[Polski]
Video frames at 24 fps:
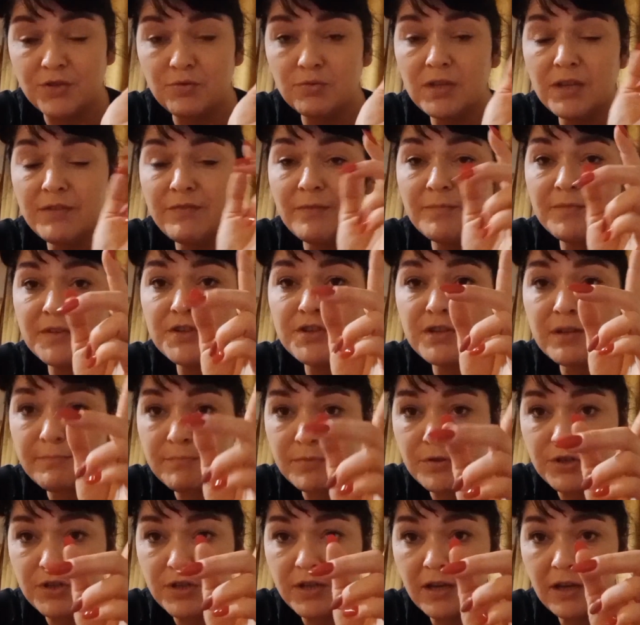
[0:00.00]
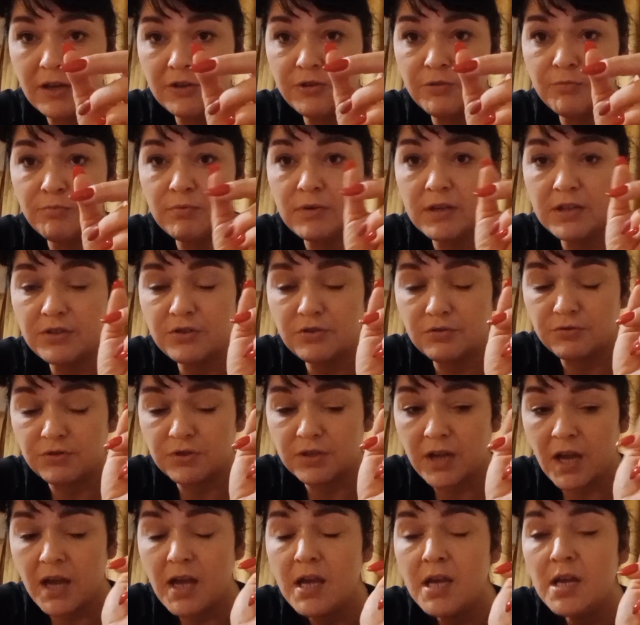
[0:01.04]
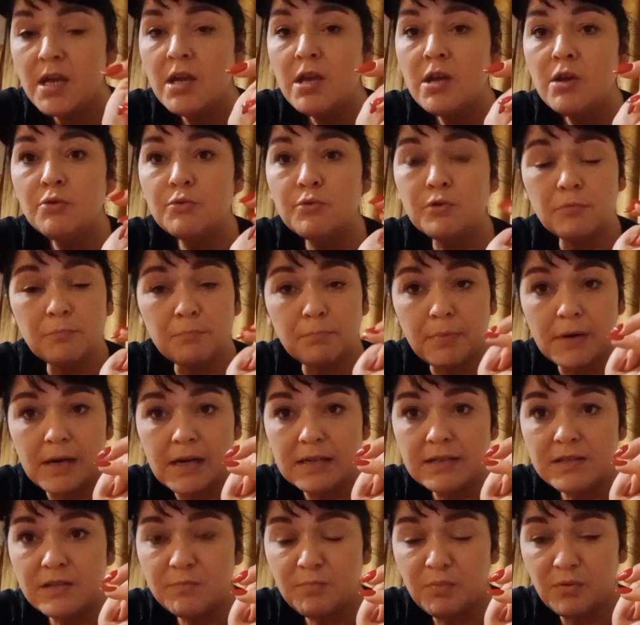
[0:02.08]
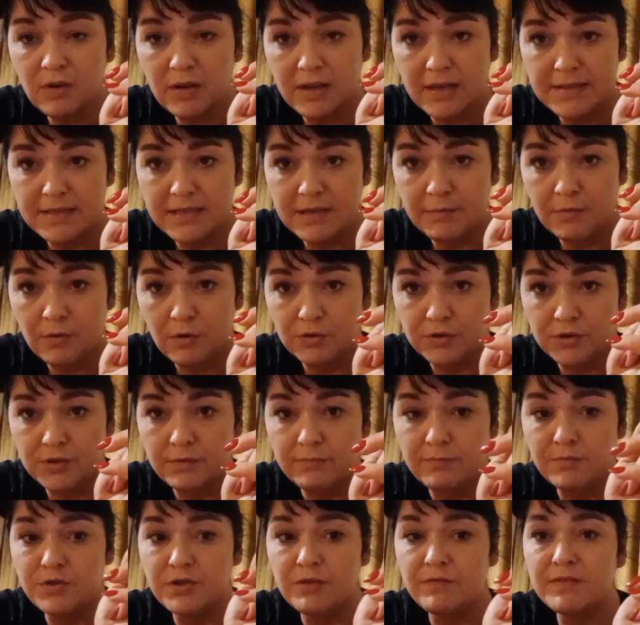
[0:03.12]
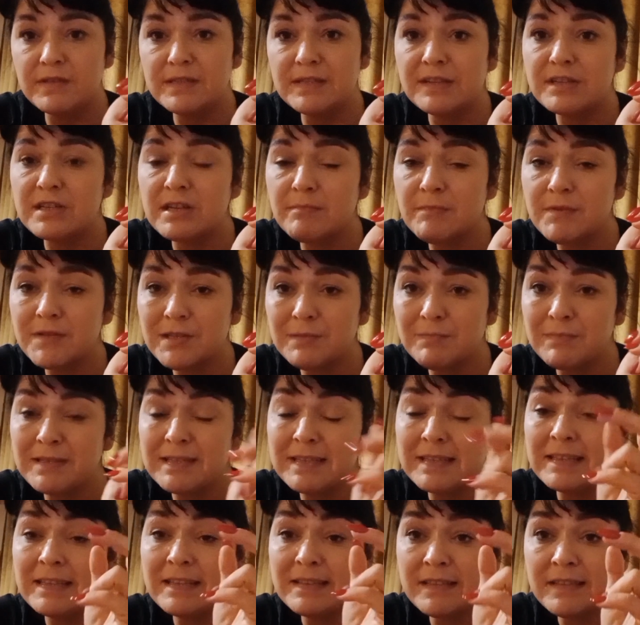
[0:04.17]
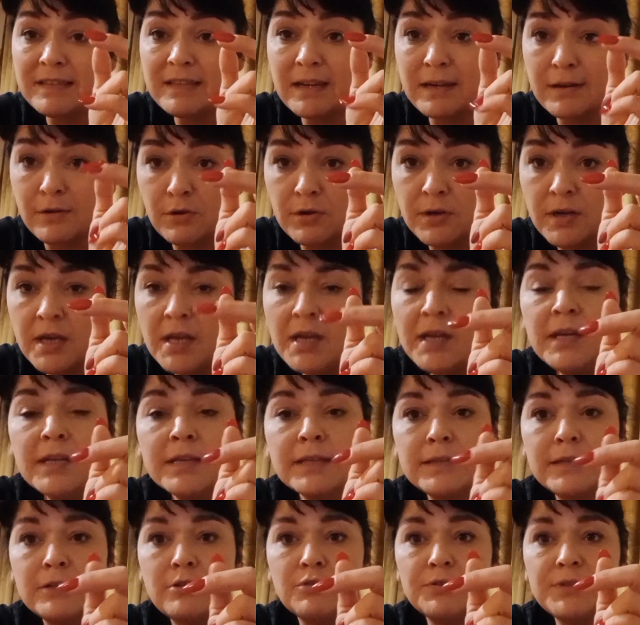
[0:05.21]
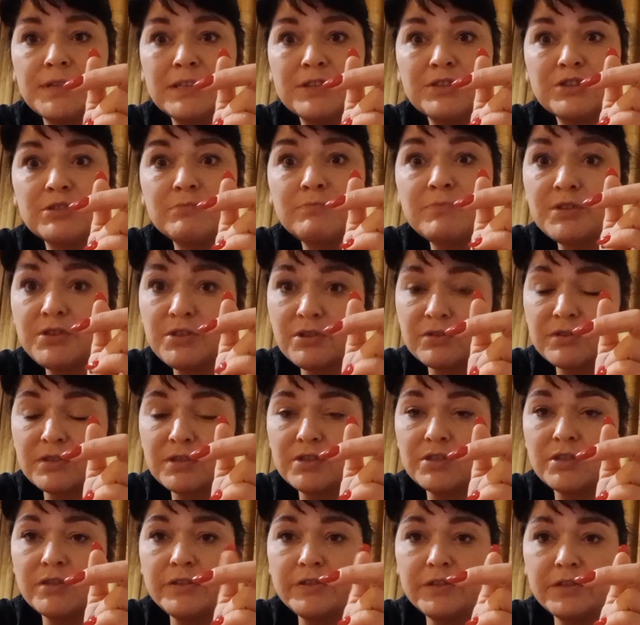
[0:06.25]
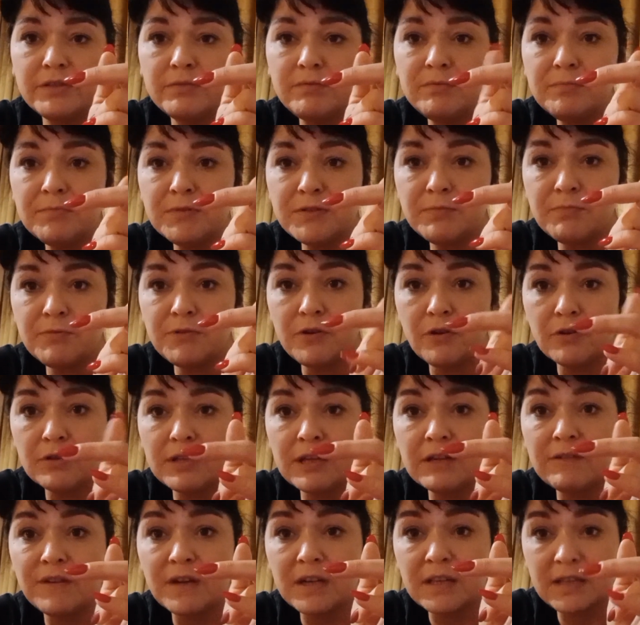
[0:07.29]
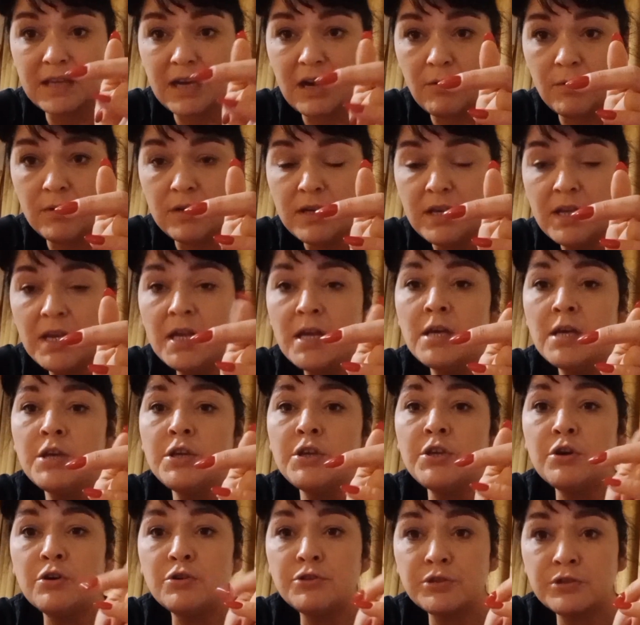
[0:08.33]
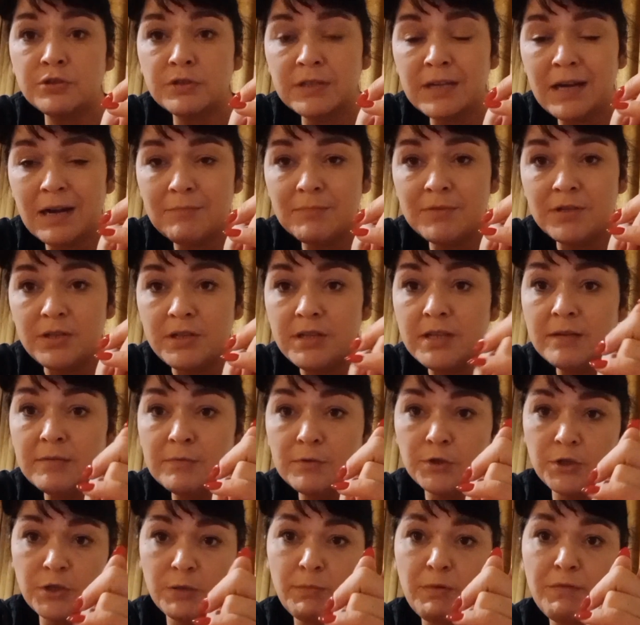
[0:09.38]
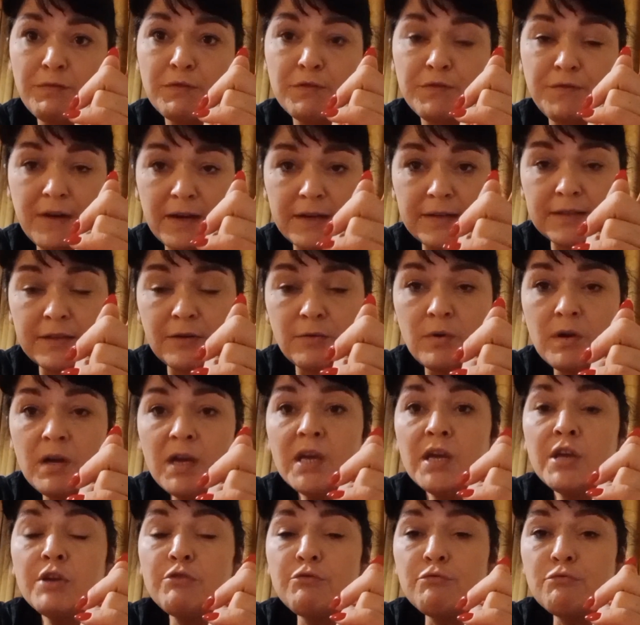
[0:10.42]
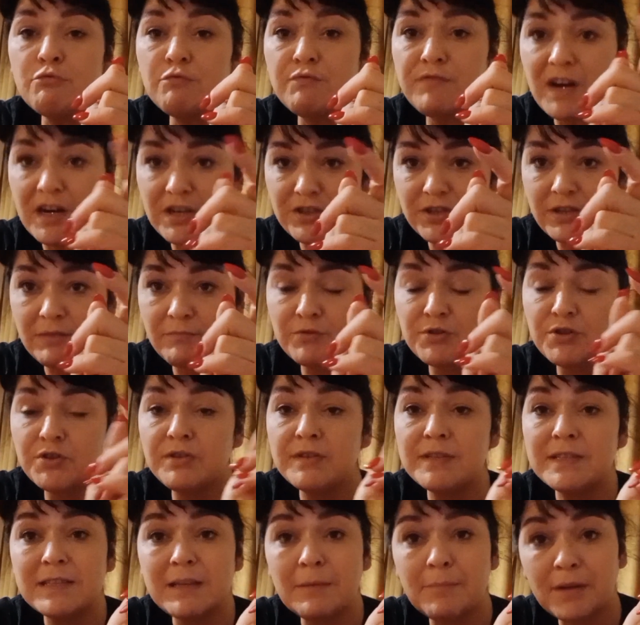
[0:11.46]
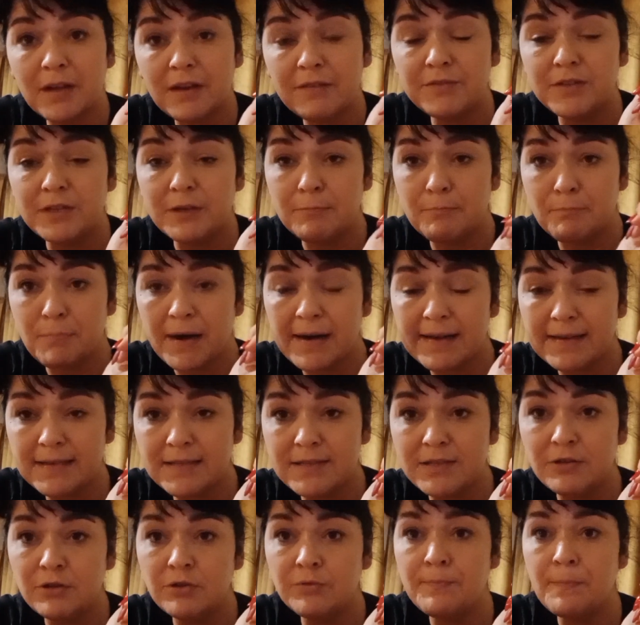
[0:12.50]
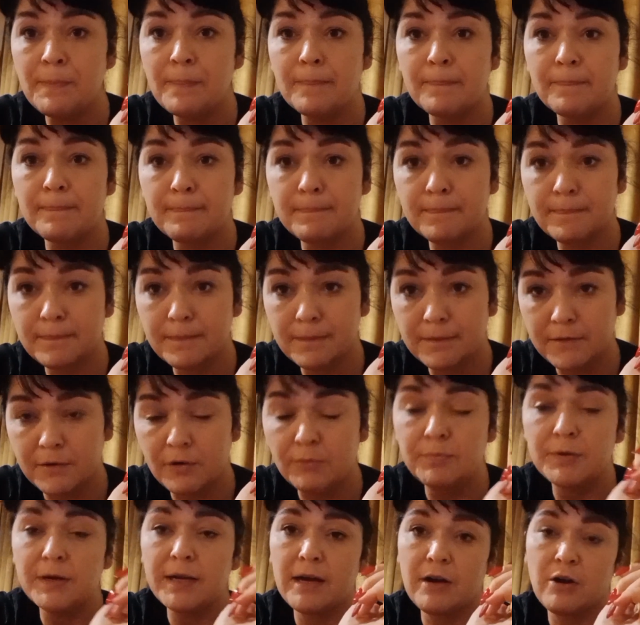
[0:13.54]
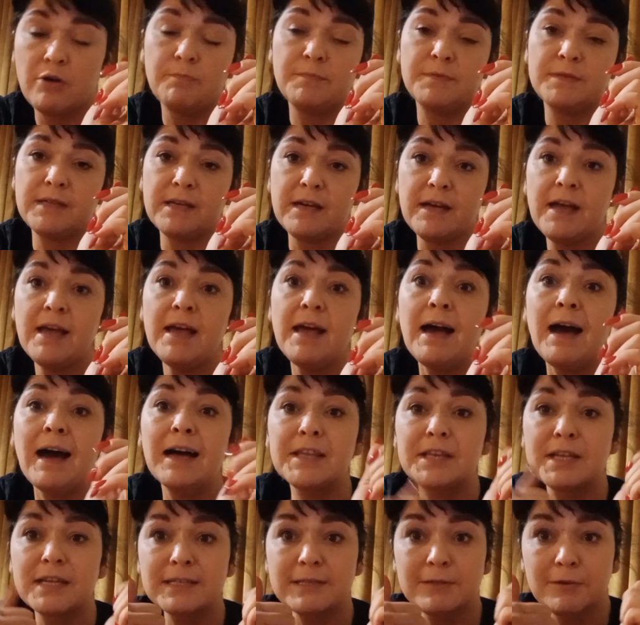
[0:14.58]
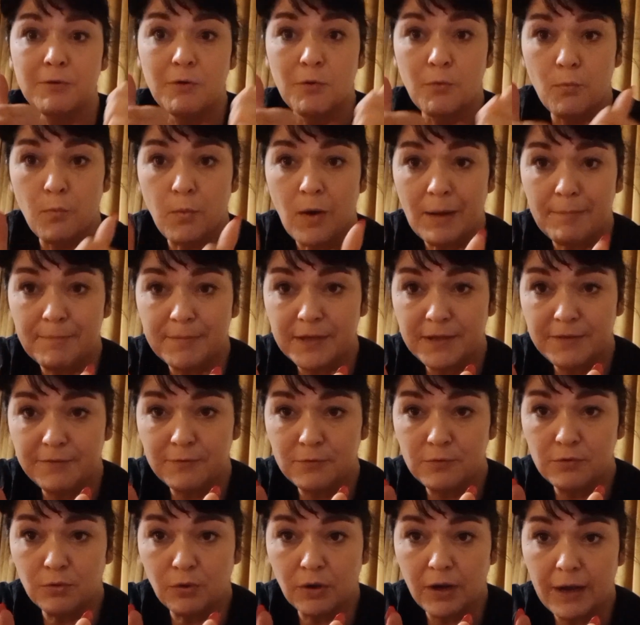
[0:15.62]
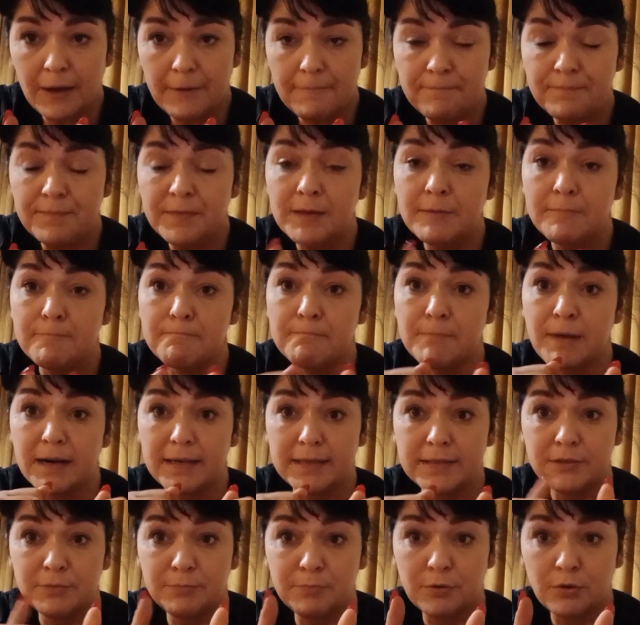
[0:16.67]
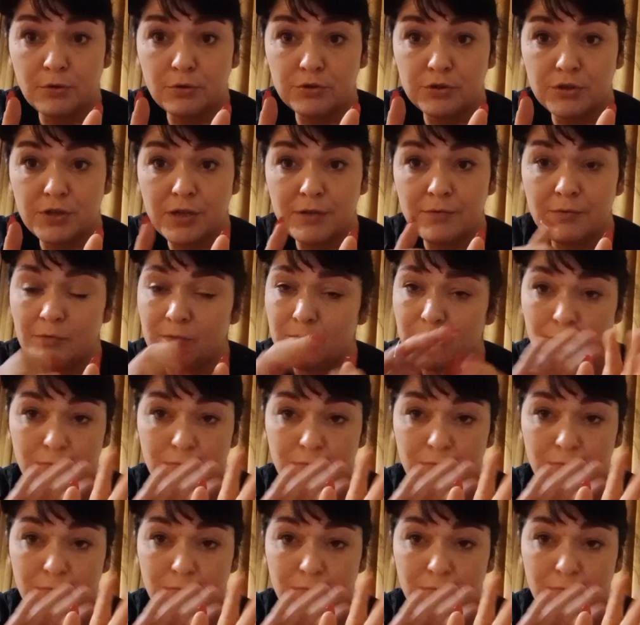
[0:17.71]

Tutaj Wam też napiszę, jaka to była książka, którą bardzo polecam o tym, że wyznaczamy sobie cele nie na rok, tylko na trzy miesiące, czyli dzielimy sobie rok na kwartały i osiągamy ile możemy w kwartał. I uważam, że to jest naprawdę bardzo dobra opcja. A teraz łapki w górę, bardzo proszę.